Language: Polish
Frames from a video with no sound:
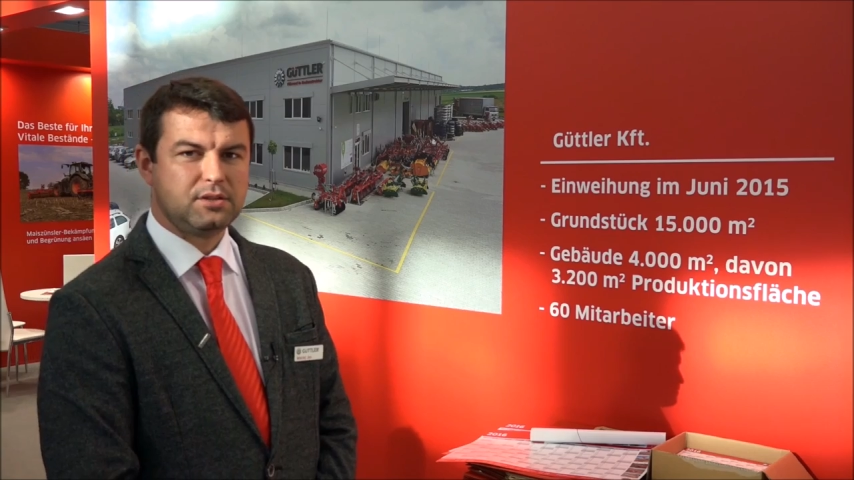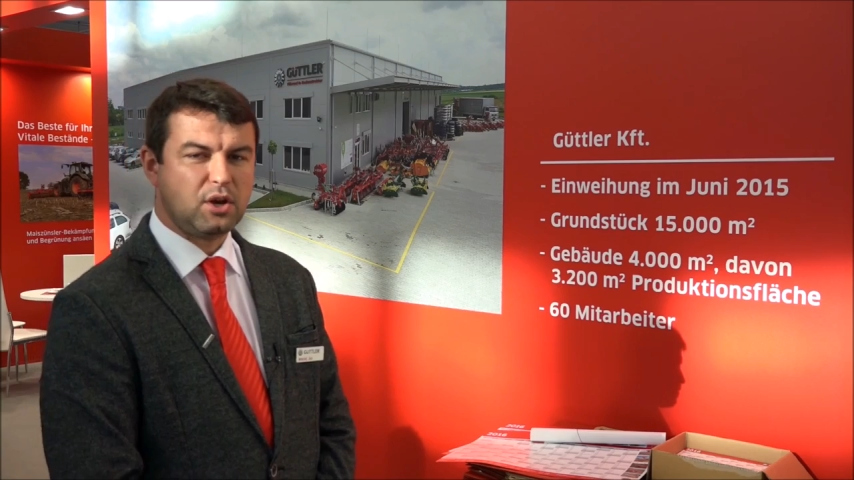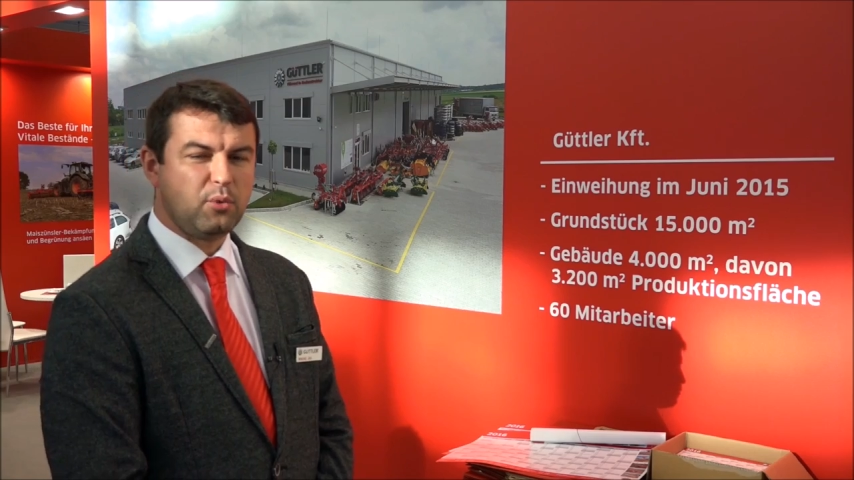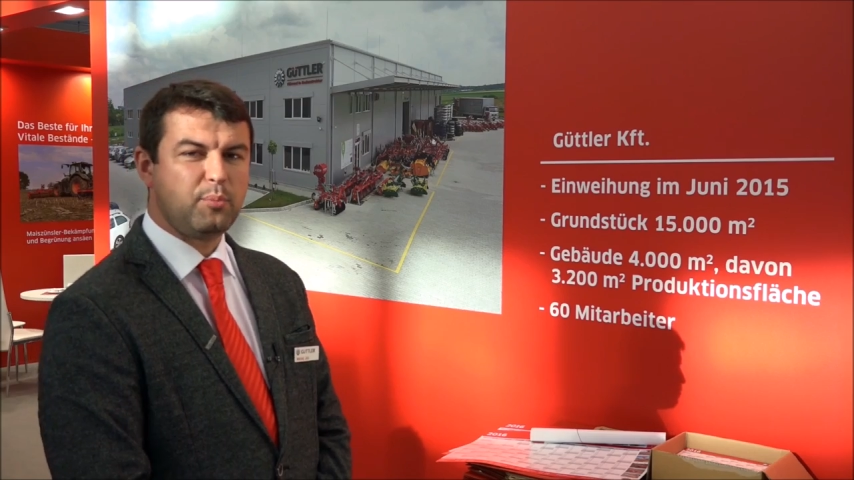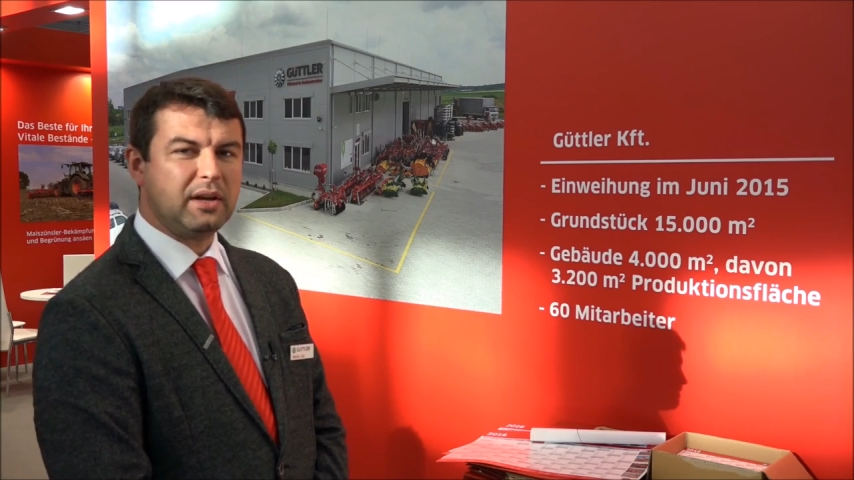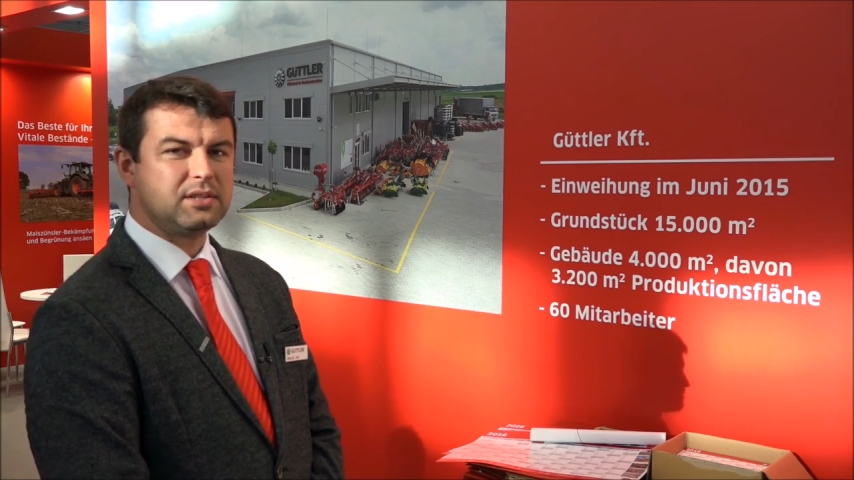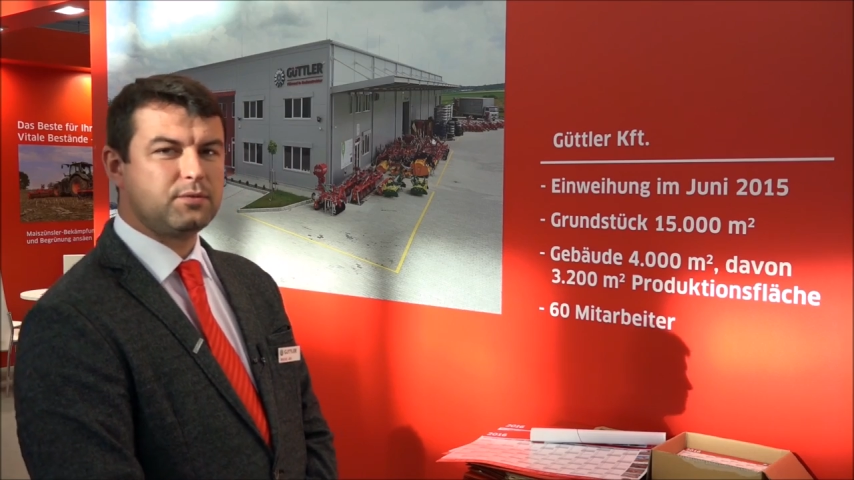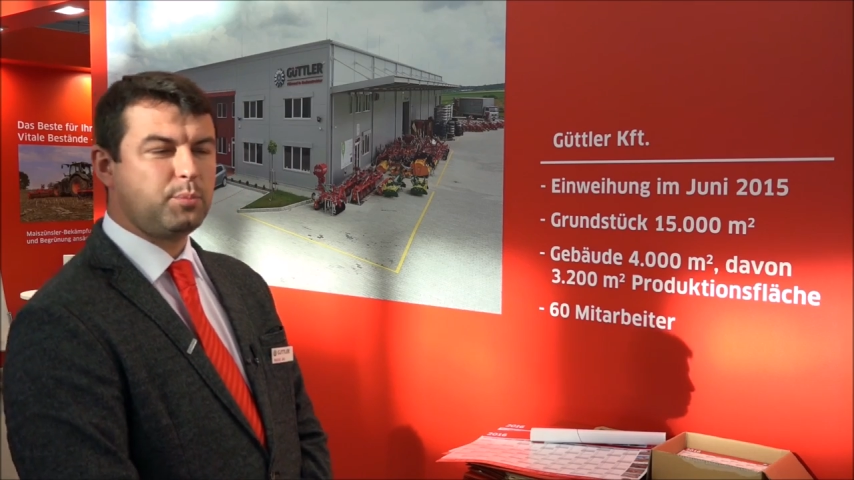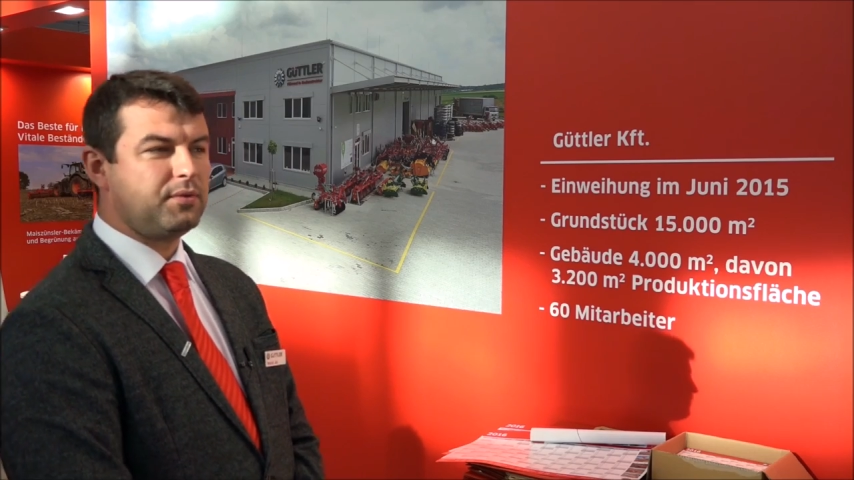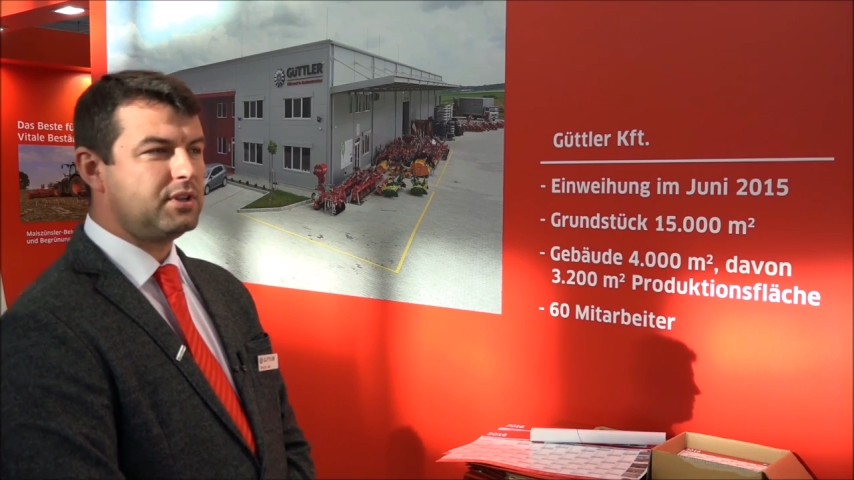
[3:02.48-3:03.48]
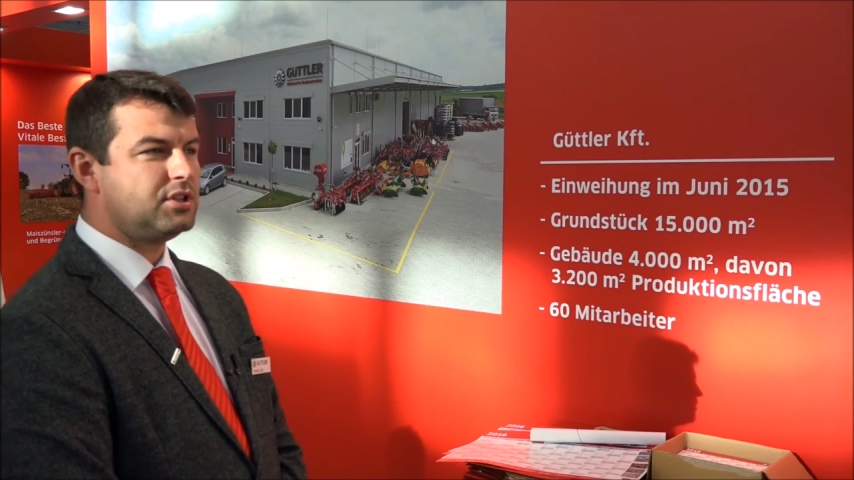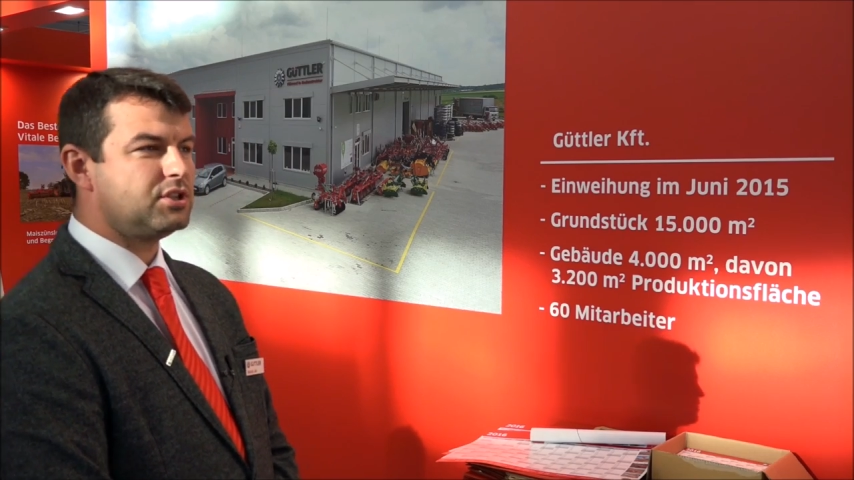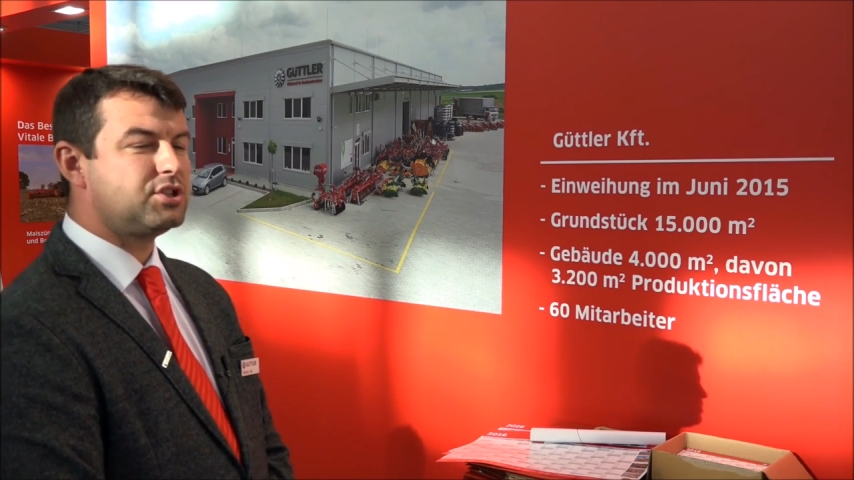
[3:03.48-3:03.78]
Chciałbym Państwu powiedzieć